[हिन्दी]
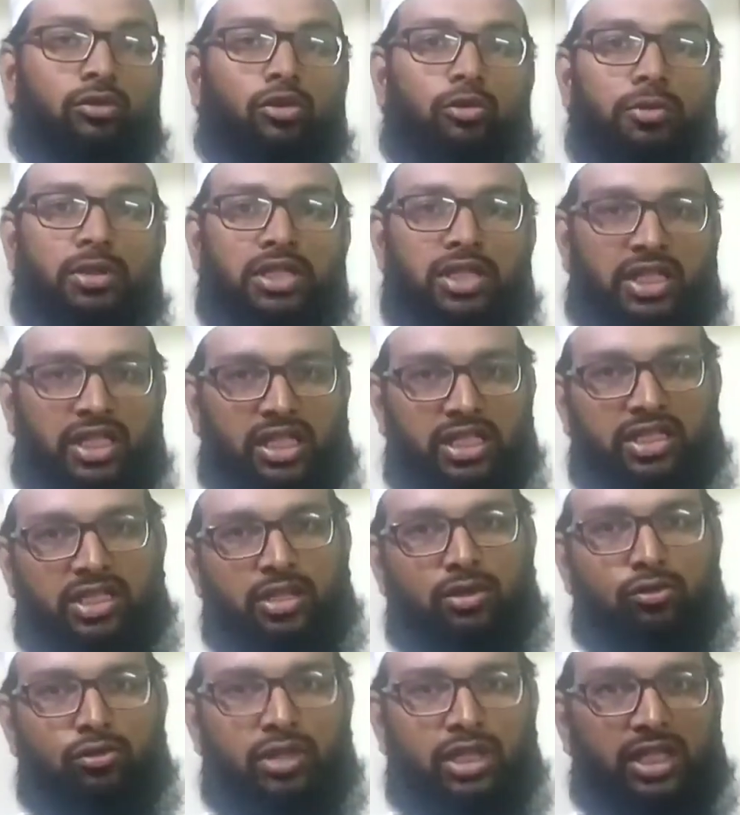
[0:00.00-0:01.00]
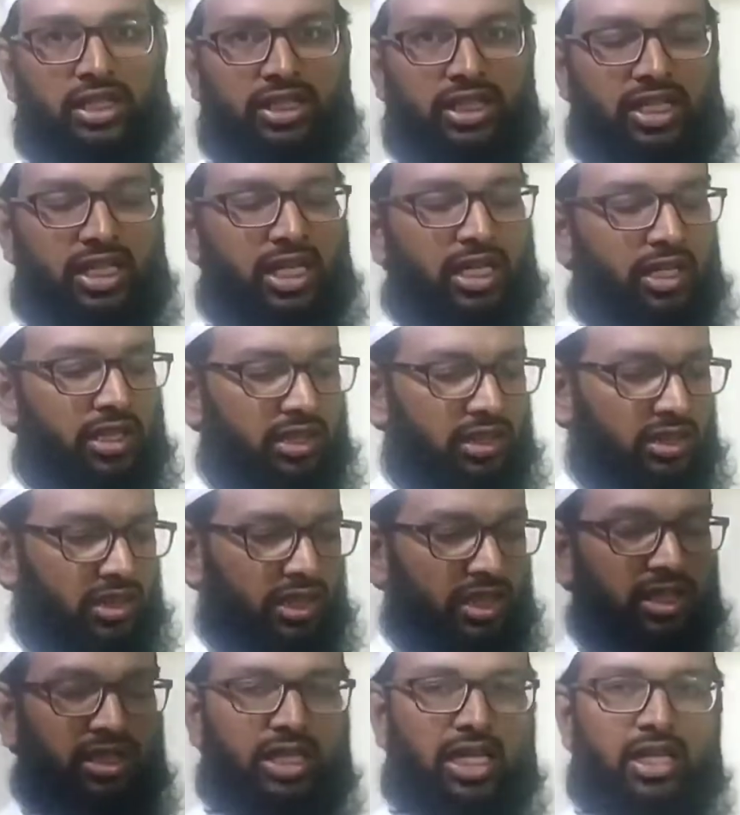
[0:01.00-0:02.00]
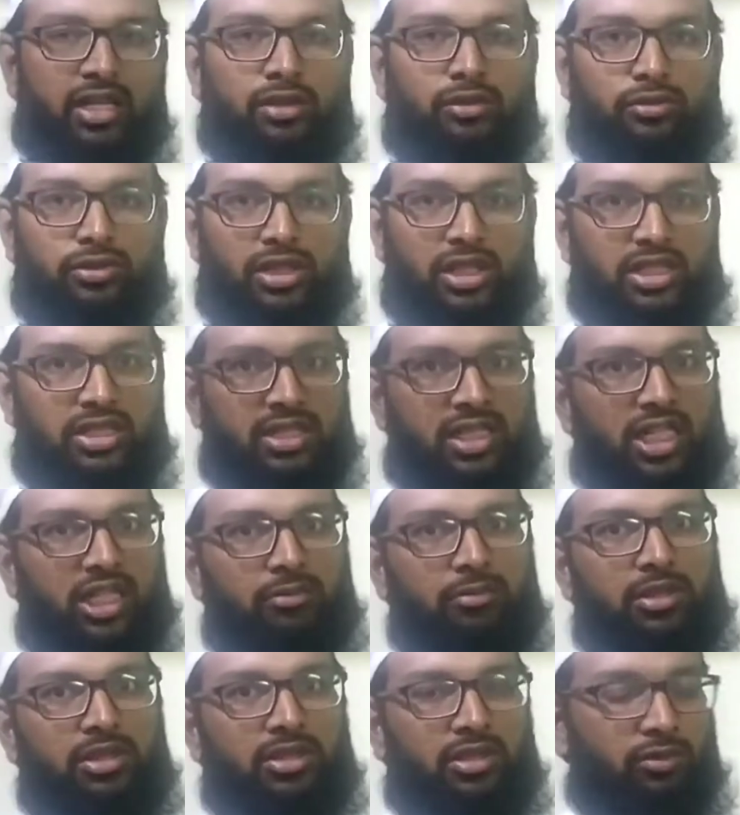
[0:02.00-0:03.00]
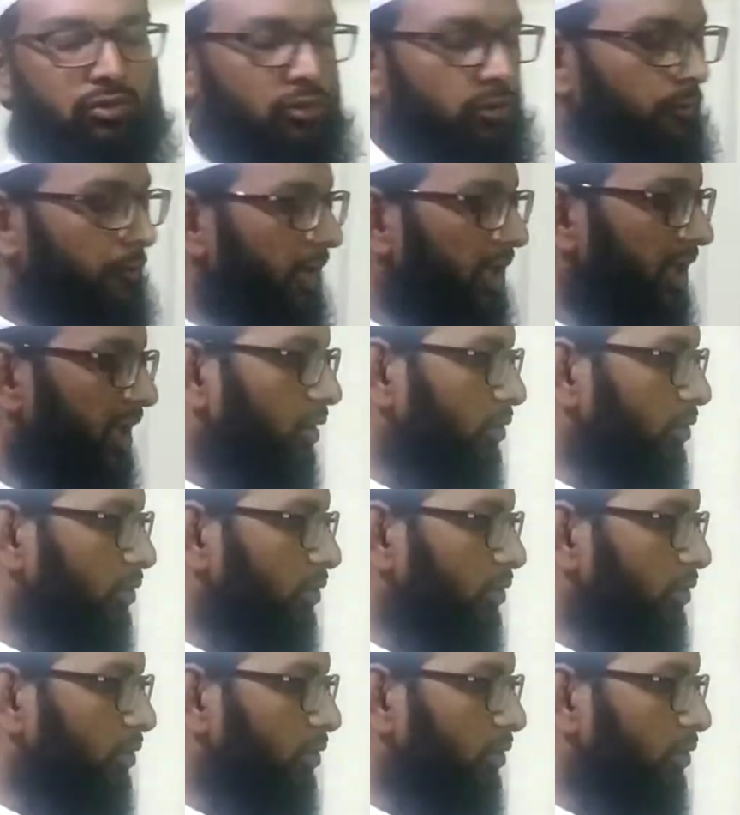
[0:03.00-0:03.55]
को भी शेयर ज़रूर करते रहें ताकि दूसरे हजरात भी ज़रूर फ़ायदा